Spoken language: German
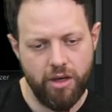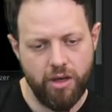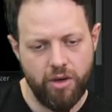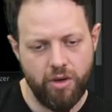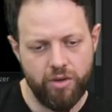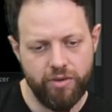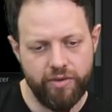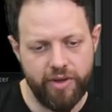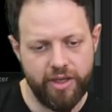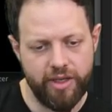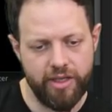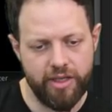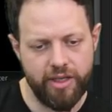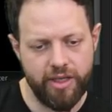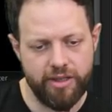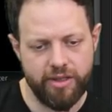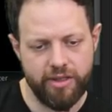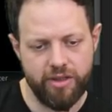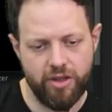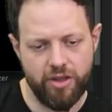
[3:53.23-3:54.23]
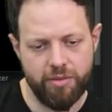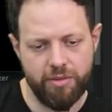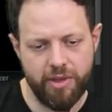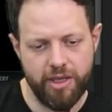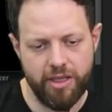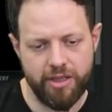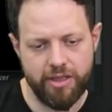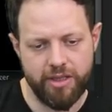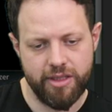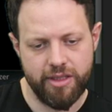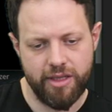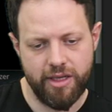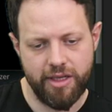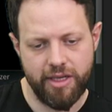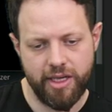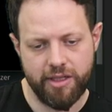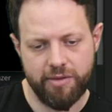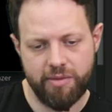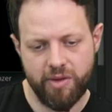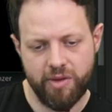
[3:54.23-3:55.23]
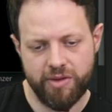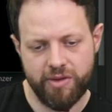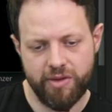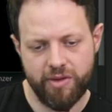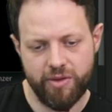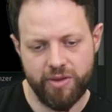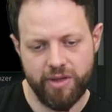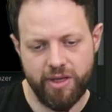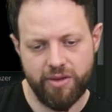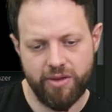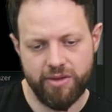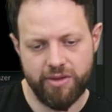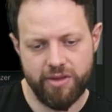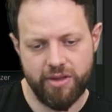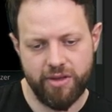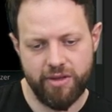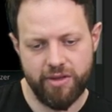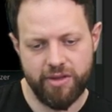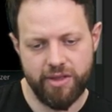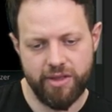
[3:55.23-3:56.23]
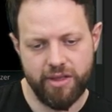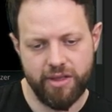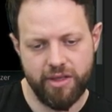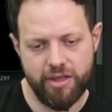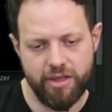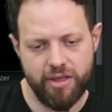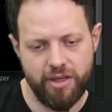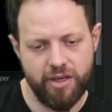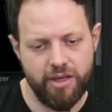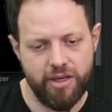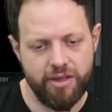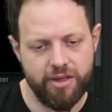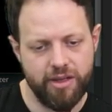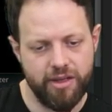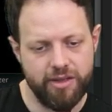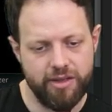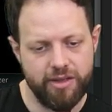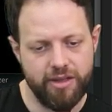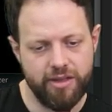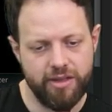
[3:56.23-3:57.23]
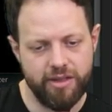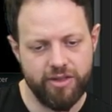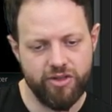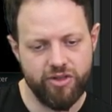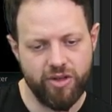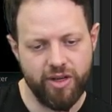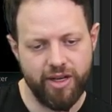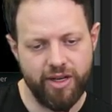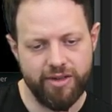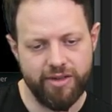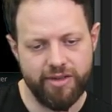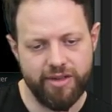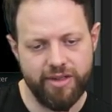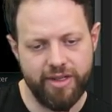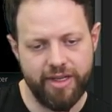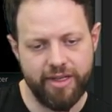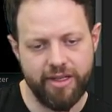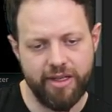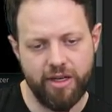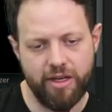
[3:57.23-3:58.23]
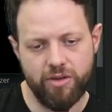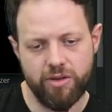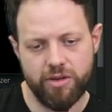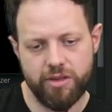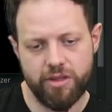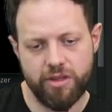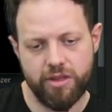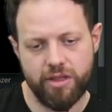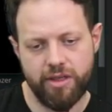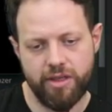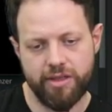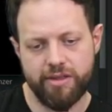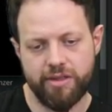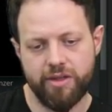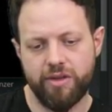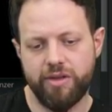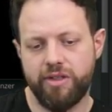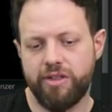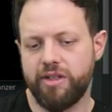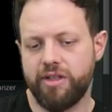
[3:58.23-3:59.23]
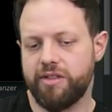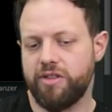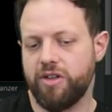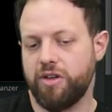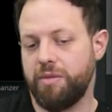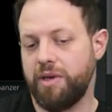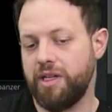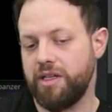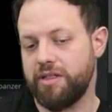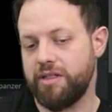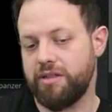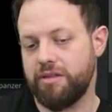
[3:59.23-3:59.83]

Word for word: Und wenn ich jetzt nochmals eine Explosion auslöse, dann sieht das schon ganz nett aus. Jetzt könnte ich das nochmals